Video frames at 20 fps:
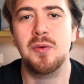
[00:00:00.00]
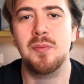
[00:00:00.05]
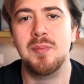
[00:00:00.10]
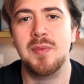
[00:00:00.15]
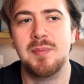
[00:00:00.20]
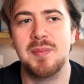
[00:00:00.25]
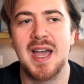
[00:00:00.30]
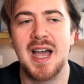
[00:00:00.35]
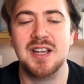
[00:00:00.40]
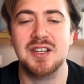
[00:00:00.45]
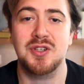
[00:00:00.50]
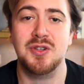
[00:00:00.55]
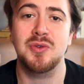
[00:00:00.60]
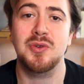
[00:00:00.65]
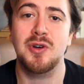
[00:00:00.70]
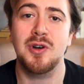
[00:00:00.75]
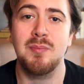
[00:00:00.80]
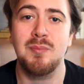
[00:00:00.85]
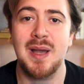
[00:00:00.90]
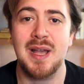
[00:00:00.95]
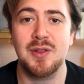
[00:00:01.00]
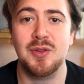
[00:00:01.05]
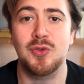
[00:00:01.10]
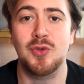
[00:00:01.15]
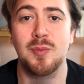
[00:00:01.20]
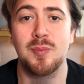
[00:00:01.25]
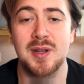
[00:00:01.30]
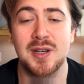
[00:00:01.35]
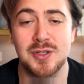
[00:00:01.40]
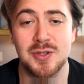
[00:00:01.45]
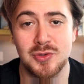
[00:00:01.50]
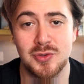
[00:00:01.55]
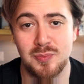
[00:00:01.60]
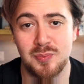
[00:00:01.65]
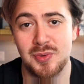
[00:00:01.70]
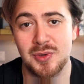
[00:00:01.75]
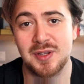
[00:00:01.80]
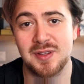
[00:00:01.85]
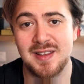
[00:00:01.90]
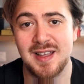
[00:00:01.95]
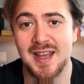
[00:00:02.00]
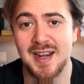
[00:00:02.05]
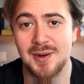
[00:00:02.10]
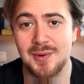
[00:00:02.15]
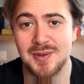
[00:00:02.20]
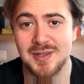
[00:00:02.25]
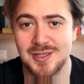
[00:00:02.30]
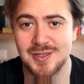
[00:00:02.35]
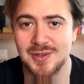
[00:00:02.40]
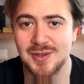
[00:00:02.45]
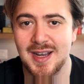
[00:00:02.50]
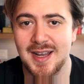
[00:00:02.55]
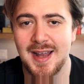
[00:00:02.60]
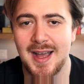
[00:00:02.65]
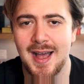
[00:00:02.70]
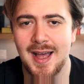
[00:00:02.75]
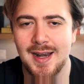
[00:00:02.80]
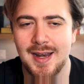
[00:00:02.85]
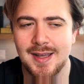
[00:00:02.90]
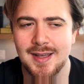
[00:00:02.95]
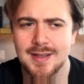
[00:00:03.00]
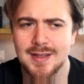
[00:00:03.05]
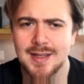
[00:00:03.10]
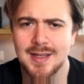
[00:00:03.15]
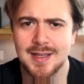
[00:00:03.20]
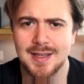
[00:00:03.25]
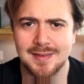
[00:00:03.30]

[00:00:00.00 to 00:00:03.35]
un mi piace, un commento per supportare questo canale.